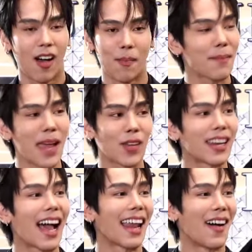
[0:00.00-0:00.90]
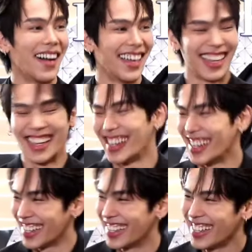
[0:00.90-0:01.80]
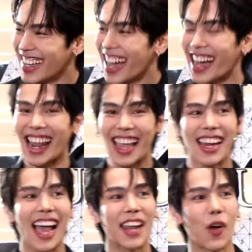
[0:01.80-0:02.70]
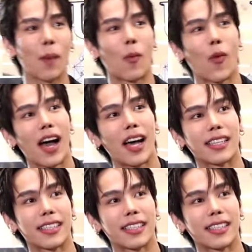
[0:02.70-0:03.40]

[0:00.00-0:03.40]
อ๋อไม่ไม่เอาทนายแล้ว อะไรก็ได้ดีกว่า ผมว่า